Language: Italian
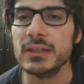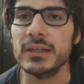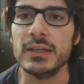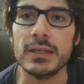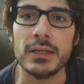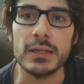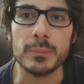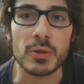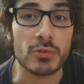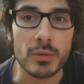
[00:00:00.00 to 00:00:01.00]
eh,
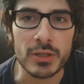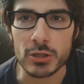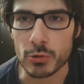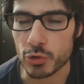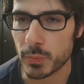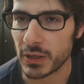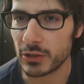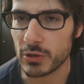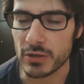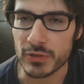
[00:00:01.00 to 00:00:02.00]
personalmente non ci ho
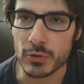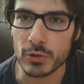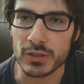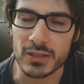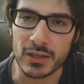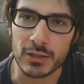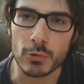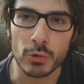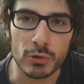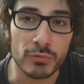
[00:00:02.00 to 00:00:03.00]
parlato nel video dedicato ad
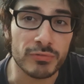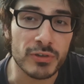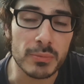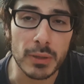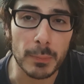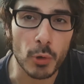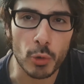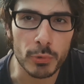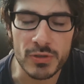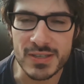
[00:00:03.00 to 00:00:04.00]
Old, un film da poco
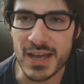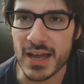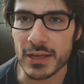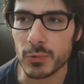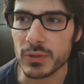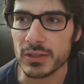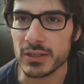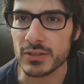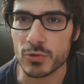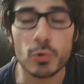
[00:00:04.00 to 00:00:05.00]
più di 6,
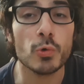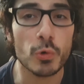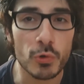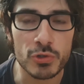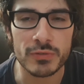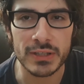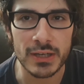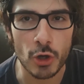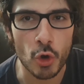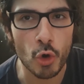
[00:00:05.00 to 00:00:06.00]
quindi sono curioso di
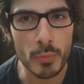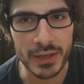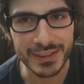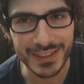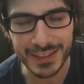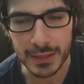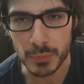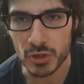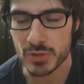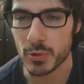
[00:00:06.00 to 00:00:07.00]
vedere come andrà nei
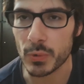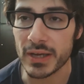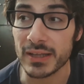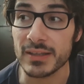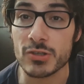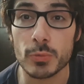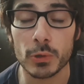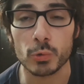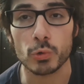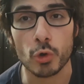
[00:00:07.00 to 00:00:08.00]
prossimi weekend e
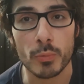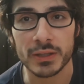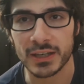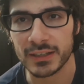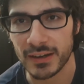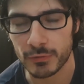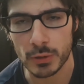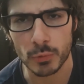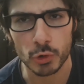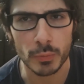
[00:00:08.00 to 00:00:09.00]
soprattutto come andrà nel resto
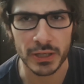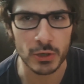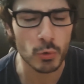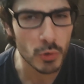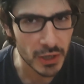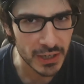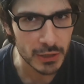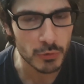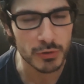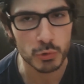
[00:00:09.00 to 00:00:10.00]
del mondo, perché non
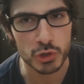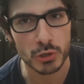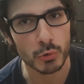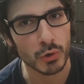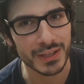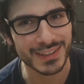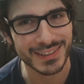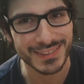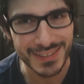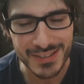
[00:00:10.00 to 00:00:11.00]
credo sia uscito ancora in
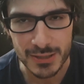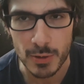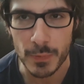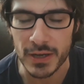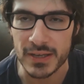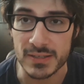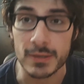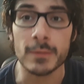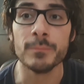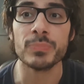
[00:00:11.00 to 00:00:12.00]
tantissimi paesi.
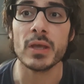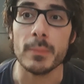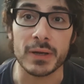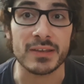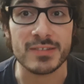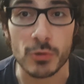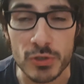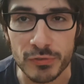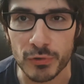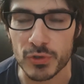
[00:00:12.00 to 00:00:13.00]
Perché se
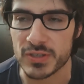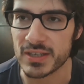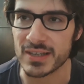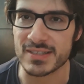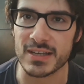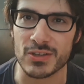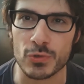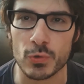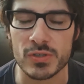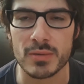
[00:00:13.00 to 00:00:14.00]
voi fossi incassare
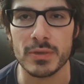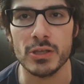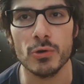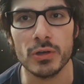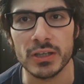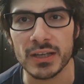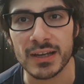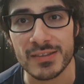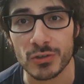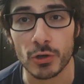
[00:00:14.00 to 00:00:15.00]
solo 6 milioni
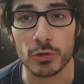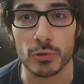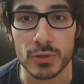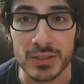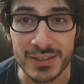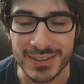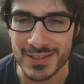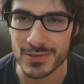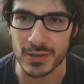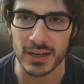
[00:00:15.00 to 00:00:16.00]
all'esordio
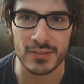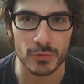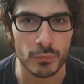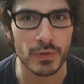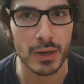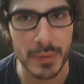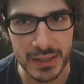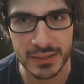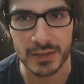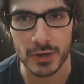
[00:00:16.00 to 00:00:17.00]
internazionale sono
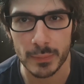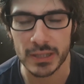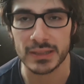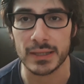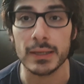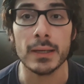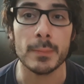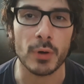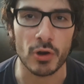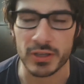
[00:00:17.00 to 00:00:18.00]
veramente, veramente
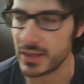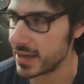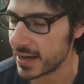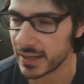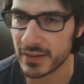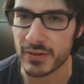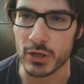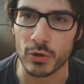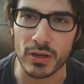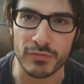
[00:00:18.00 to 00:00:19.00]
pochi. È anche
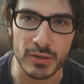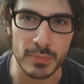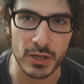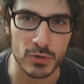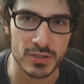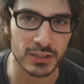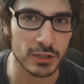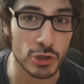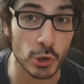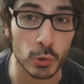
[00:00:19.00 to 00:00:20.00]
vero che il film ne ha costati
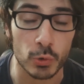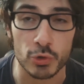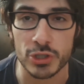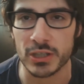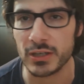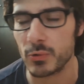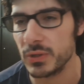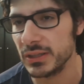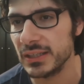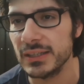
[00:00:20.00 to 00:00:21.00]
18 circa,
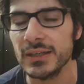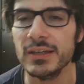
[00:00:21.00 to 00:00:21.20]
quindi